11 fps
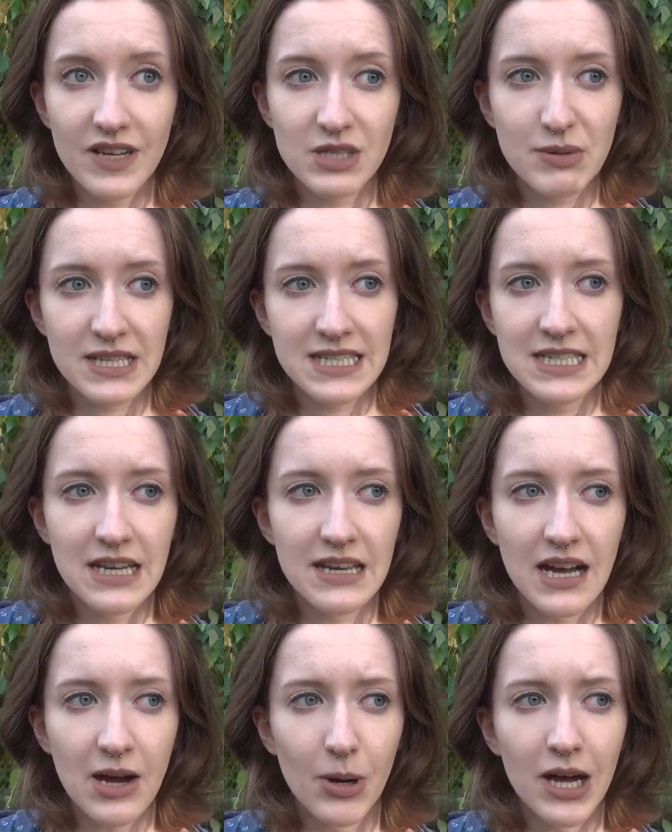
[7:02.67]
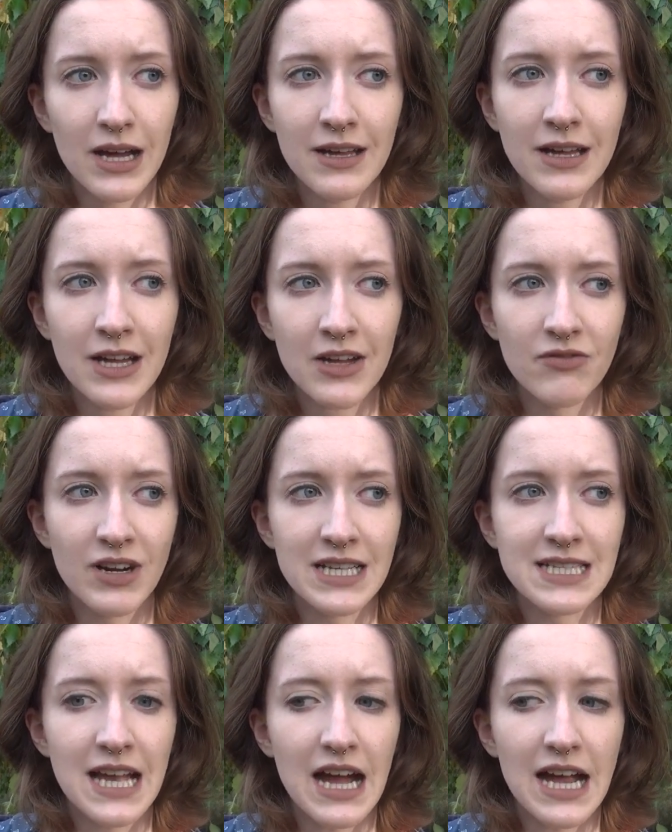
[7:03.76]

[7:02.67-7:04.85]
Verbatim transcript: was passiert, aber weil sie ja